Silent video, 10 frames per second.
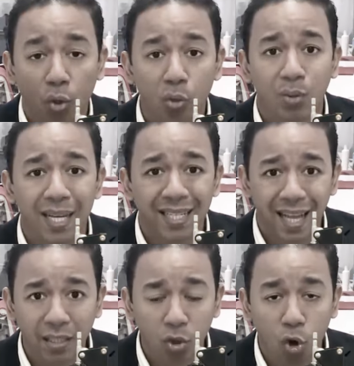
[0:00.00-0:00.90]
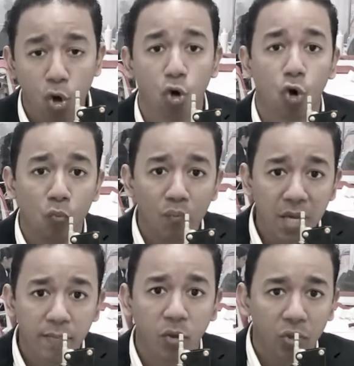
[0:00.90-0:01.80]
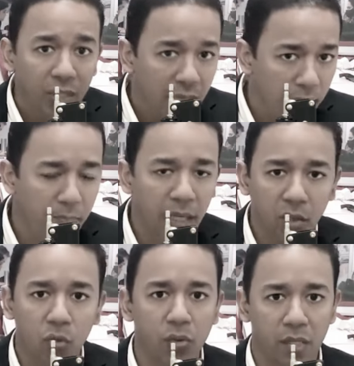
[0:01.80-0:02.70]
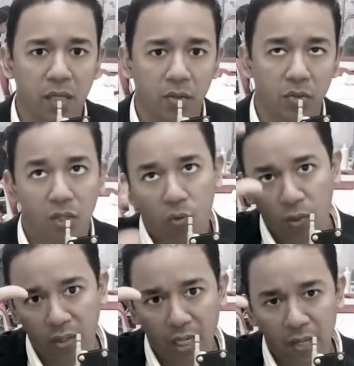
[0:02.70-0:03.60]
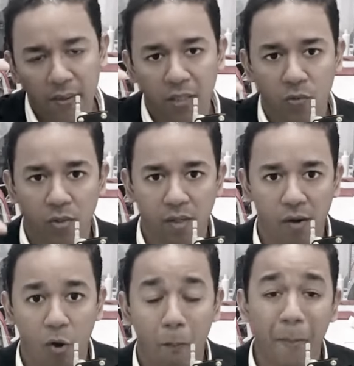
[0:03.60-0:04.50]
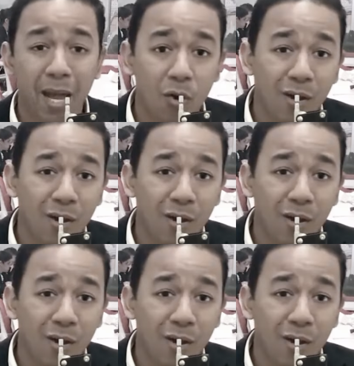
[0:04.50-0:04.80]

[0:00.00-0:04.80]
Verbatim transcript: Yo estoy utilizando los mismos 100 metros cuadrados, 50 arriba, 50 abajo.